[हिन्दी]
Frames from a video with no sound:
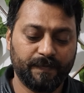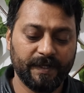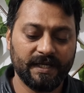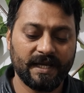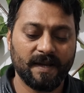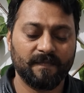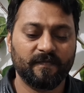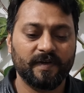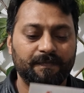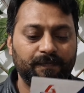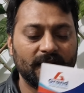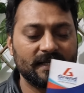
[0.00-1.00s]
पी एम
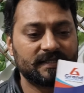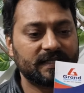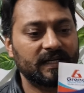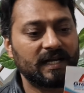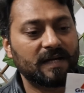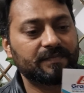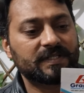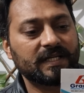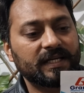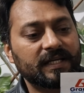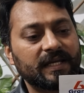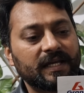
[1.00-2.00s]
वी प्लस के नाम
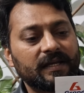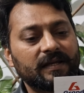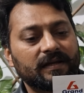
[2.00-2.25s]
से ये